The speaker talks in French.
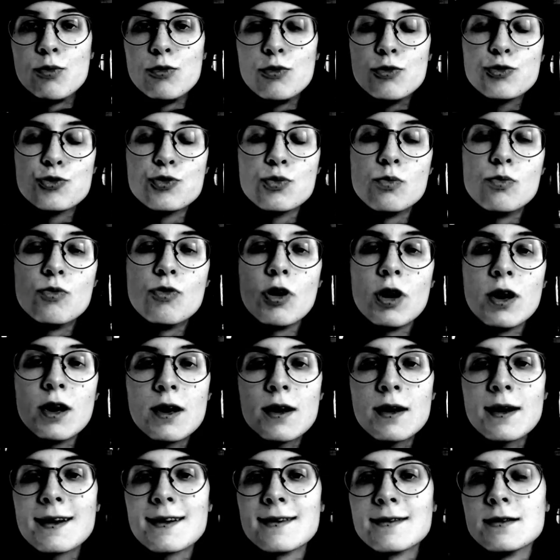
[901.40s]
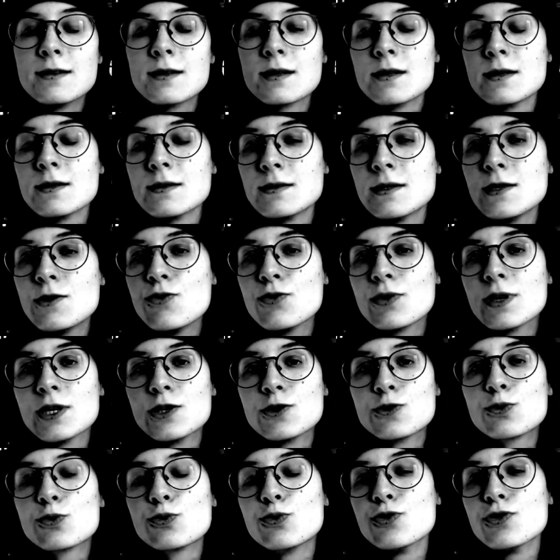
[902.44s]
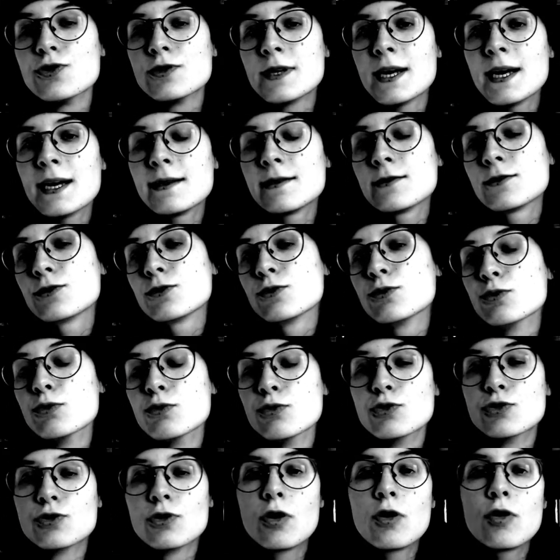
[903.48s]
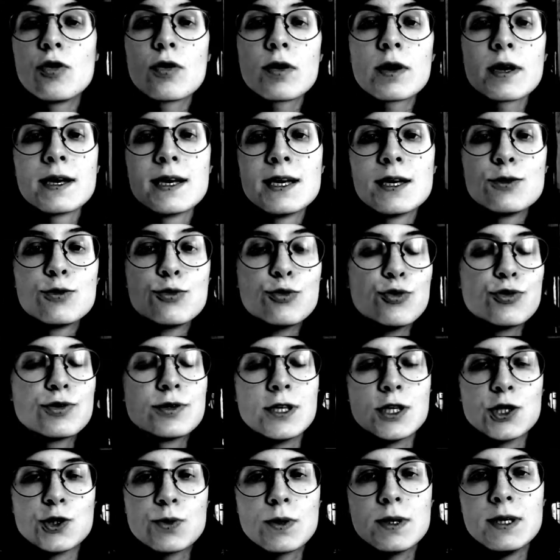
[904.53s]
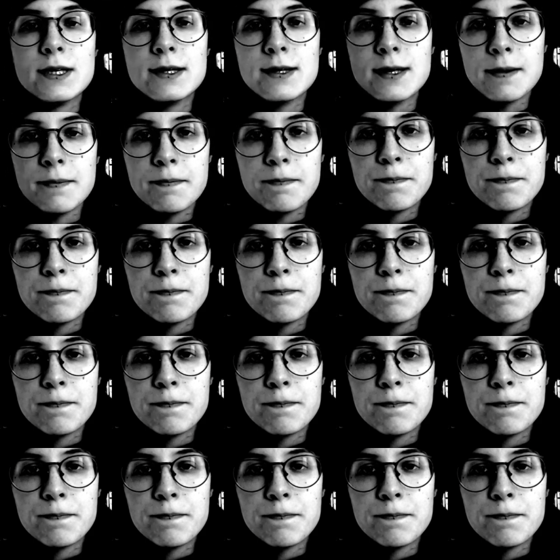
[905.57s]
plus ou moins intéressées aux questions de sexe, de genre et de sexualité.